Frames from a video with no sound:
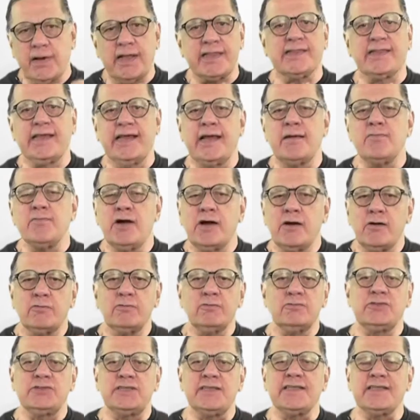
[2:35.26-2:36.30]
Passei a
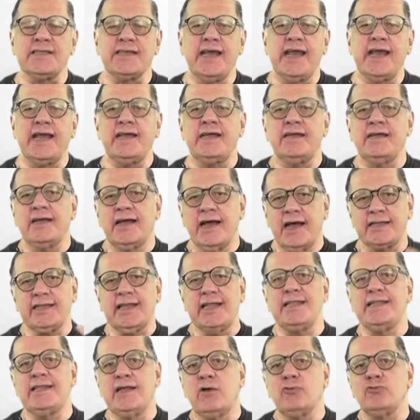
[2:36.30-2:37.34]
mão, disquei,
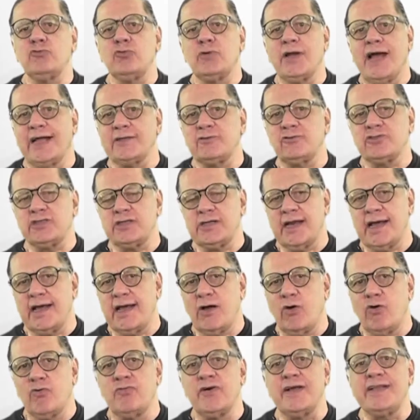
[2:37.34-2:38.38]
atendeu do lado de lá o